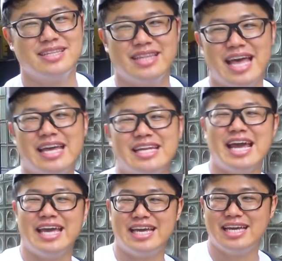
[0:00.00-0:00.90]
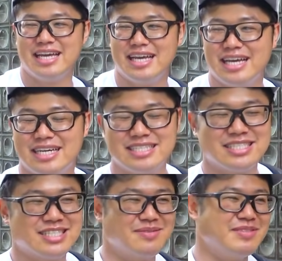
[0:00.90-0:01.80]
ないない、
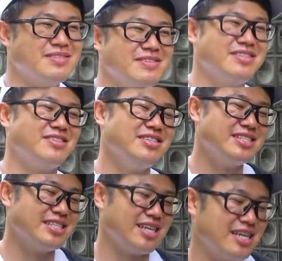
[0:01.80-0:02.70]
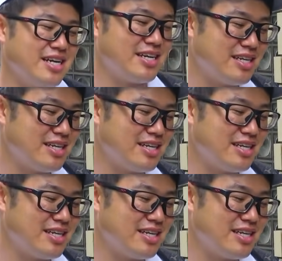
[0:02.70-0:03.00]
そもそも都立だから